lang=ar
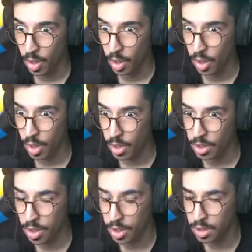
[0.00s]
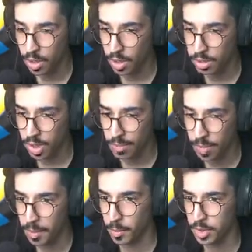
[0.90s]
لا اله الا الله شكل ما
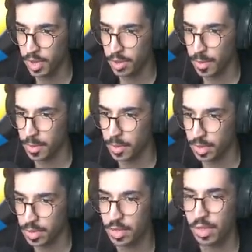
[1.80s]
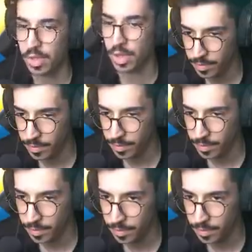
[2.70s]
معي بس شكل ما معي بس نعذره
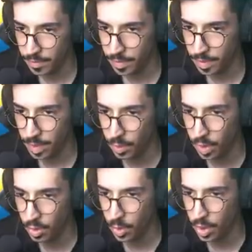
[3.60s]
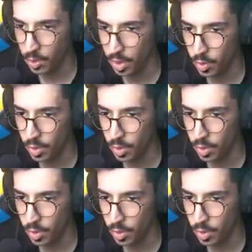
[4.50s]
حلوة حلوة حلوة حلوة